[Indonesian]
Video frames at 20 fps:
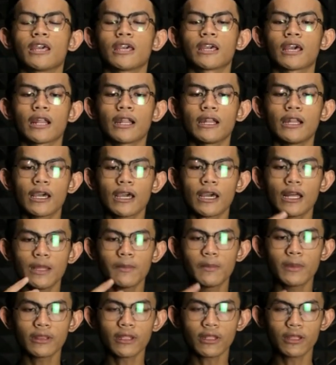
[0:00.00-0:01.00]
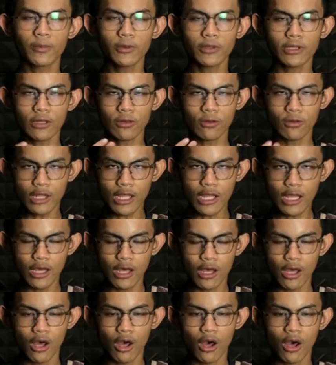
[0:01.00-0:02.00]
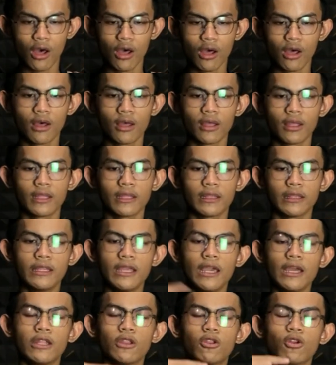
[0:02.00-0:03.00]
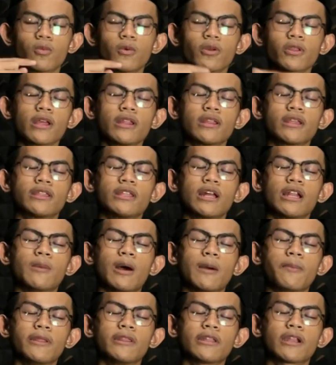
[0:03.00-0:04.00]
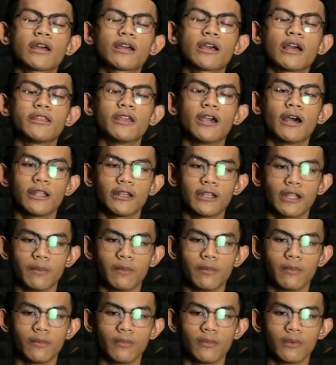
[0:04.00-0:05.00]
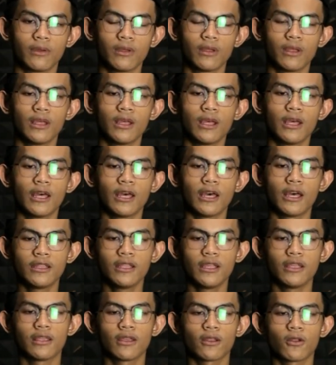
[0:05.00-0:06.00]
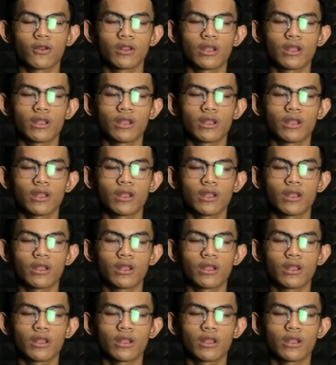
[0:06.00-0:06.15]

Karena kalimat tersebut itulah dia dijurmaskan ke dalam api neraka jahanam. Hadis riwayat